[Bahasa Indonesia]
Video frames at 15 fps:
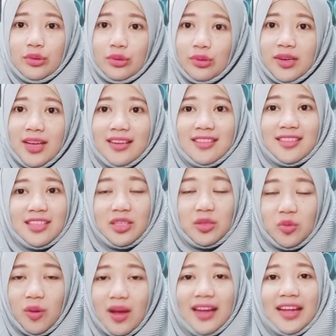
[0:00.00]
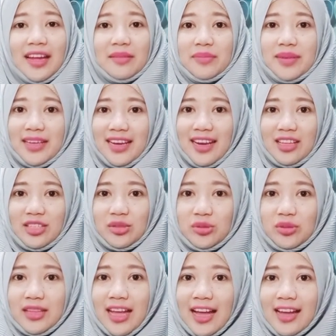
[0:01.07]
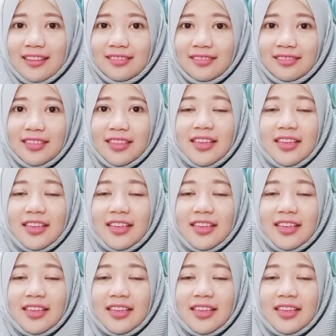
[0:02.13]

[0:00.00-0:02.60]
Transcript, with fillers: guru dan siswa yang berkelanjutan.